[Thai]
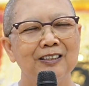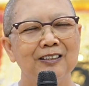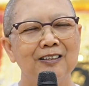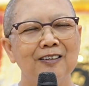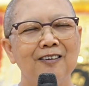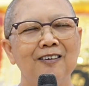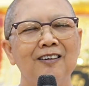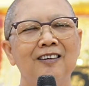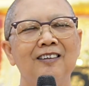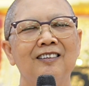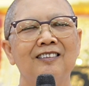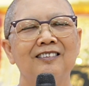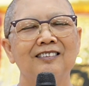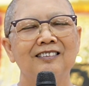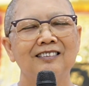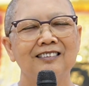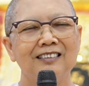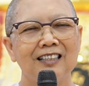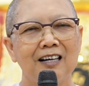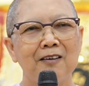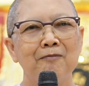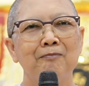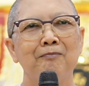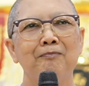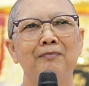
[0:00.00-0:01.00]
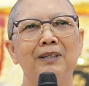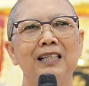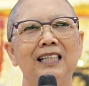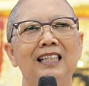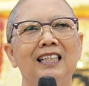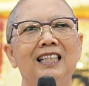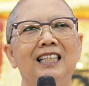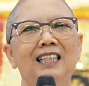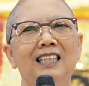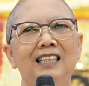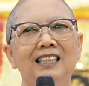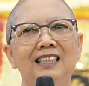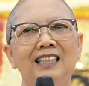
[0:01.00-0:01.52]
ก็ทำไป
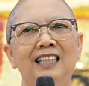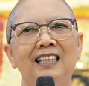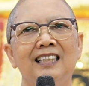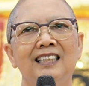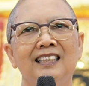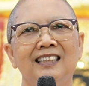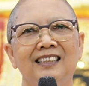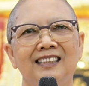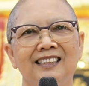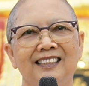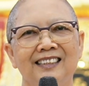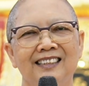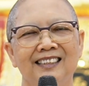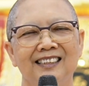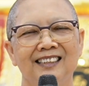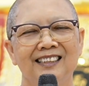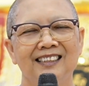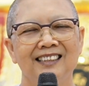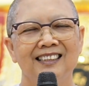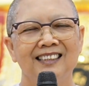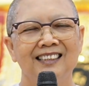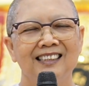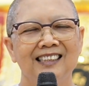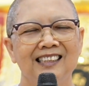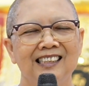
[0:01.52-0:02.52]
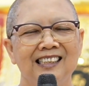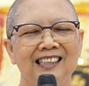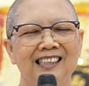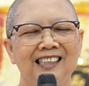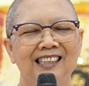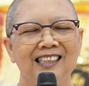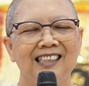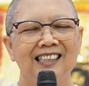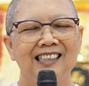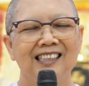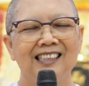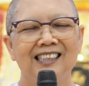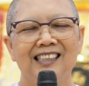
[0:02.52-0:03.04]
เรื่อ
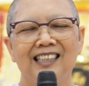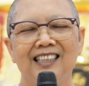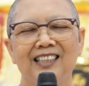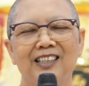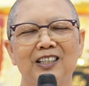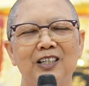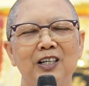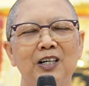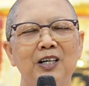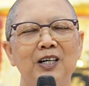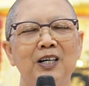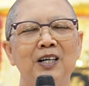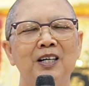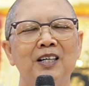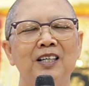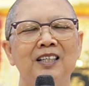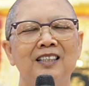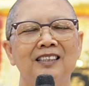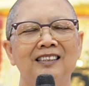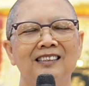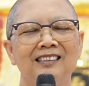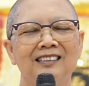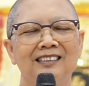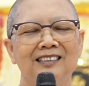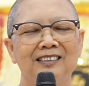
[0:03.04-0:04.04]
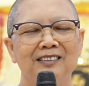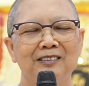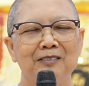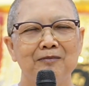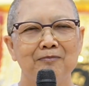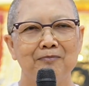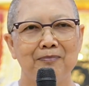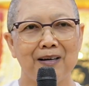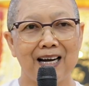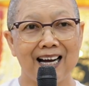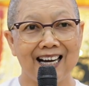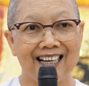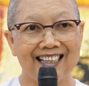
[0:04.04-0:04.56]
ยๆเหนื่อยก็
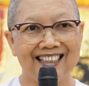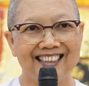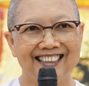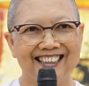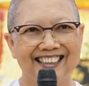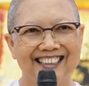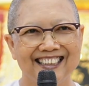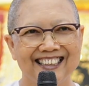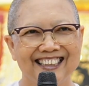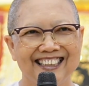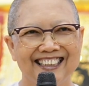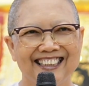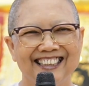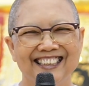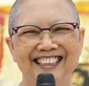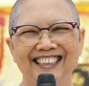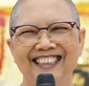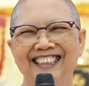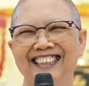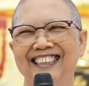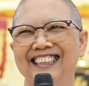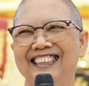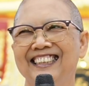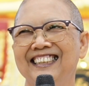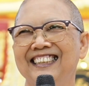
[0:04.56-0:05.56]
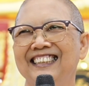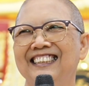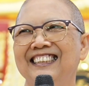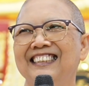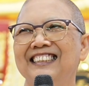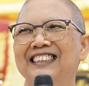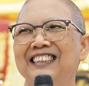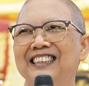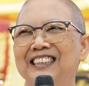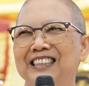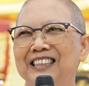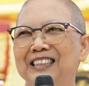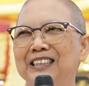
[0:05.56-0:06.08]
พัก
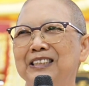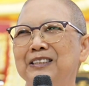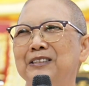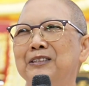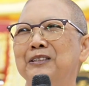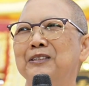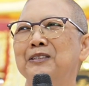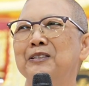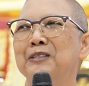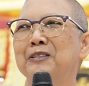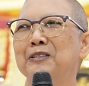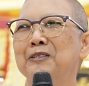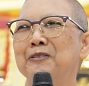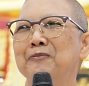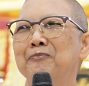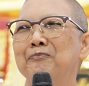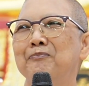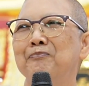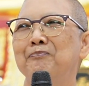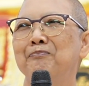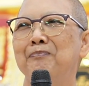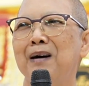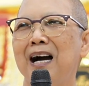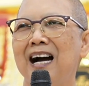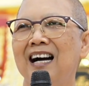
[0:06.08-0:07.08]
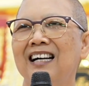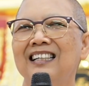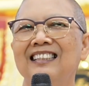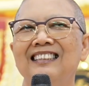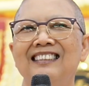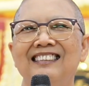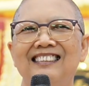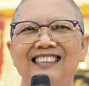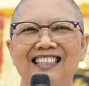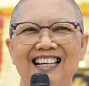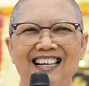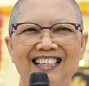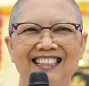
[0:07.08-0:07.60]
คือพัก
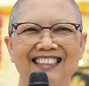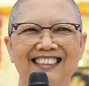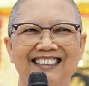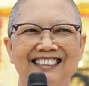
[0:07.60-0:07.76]
ใจ